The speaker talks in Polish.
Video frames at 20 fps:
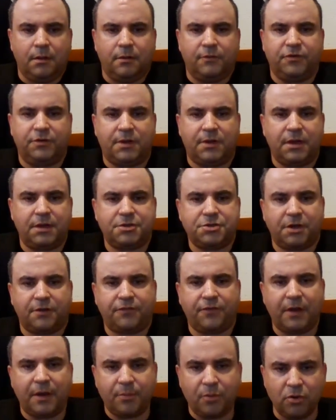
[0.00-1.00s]
Witajcie,
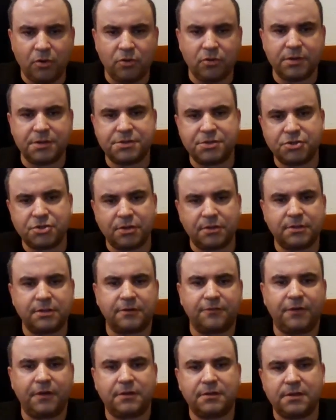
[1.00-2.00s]
chwała Bogu, jest 10
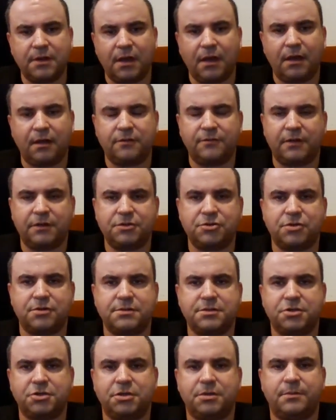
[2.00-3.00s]
kwietnia
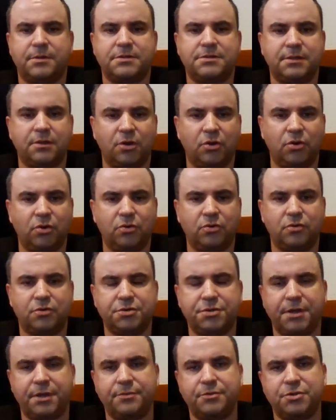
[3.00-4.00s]
2017 roku.
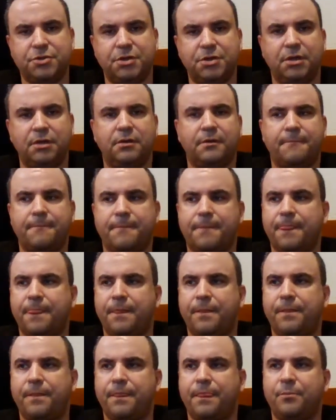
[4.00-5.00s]
Chciałem dzisiaj
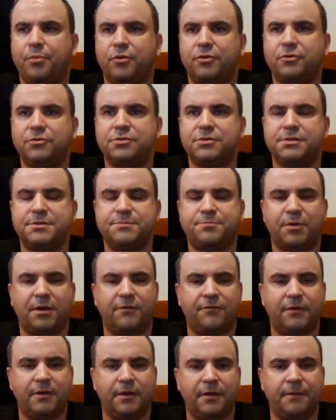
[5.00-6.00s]
mm, poruszyć
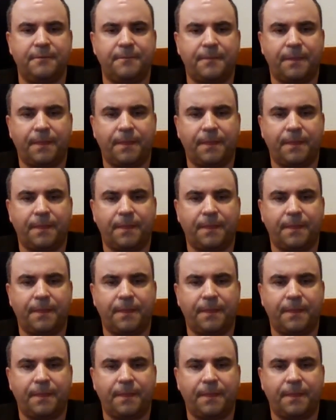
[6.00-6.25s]
sprawę